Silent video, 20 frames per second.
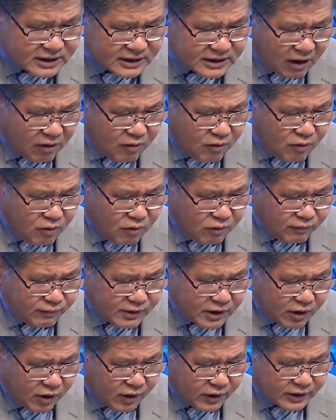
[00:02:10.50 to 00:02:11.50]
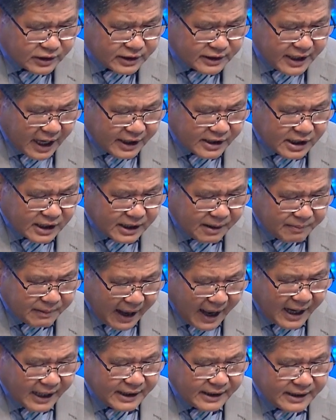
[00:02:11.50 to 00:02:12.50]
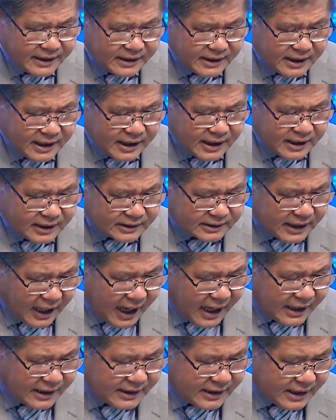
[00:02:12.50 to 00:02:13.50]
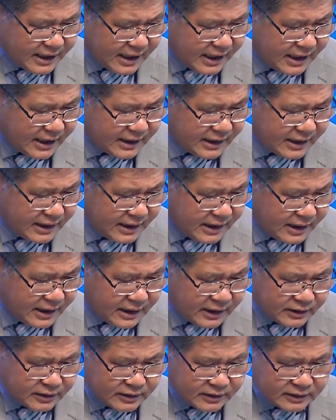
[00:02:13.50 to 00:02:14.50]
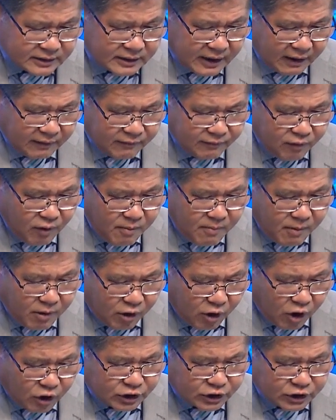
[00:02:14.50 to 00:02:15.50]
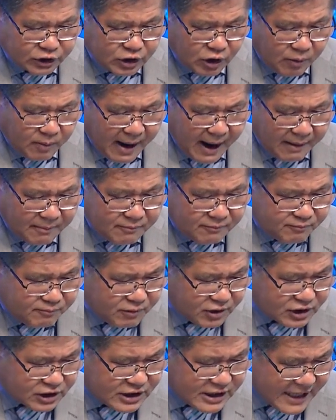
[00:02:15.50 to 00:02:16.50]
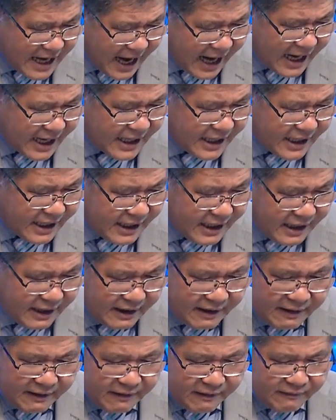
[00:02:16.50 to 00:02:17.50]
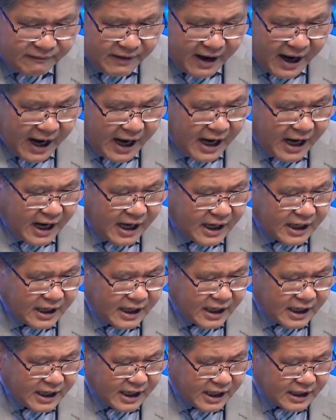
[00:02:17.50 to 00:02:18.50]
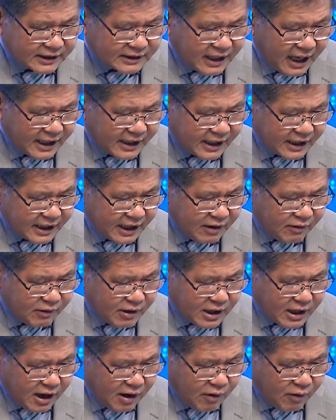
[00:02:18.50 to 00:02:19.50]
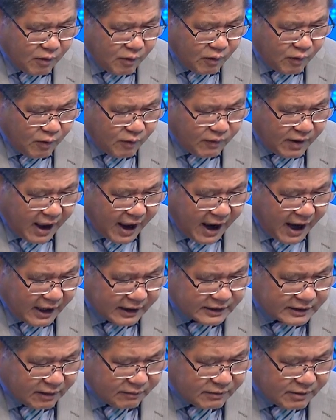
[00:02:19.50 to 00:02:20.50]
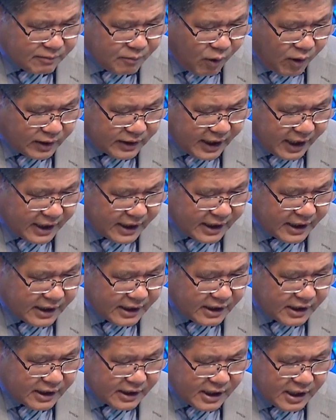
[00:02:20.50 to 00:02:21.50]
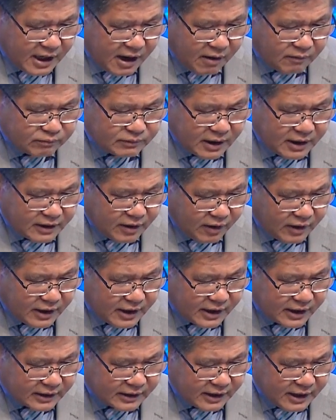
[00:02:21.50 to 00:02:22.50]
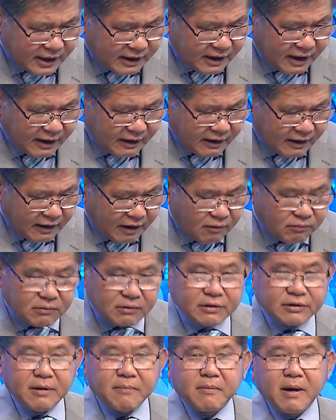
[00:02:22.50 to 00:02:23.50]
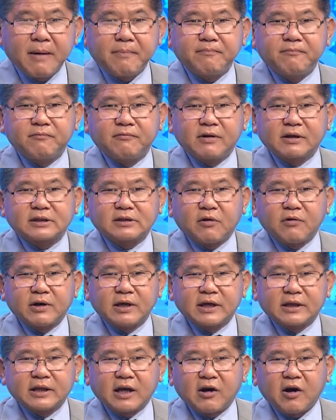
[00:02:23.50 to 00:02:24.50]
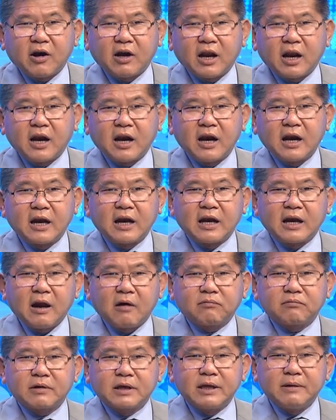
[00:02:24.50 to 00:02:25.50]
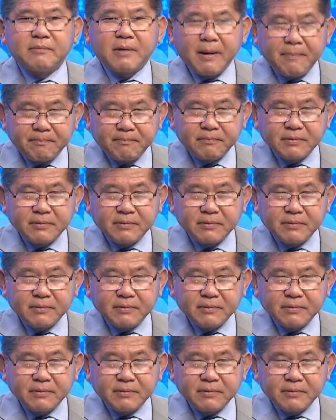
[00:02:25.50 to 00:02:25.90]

uh, vừa rồi đã được lặp lại ở ờ, uh, tại uh, thành phố Moron, tiểu bang Virginia và người ta đã kêu cái câu là trong cái buổi này ông đã nói lên cái tiếng là lock them up và sau khi người ta gọi là lock him up